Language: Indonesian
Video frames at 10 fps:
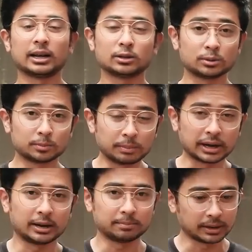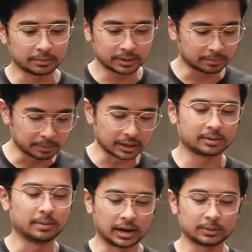langsung plug and play, bener plug
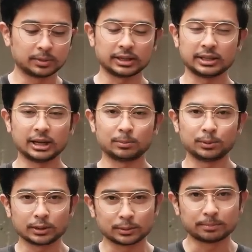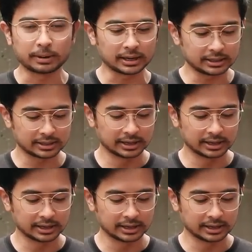banget buat E30, langsung pas,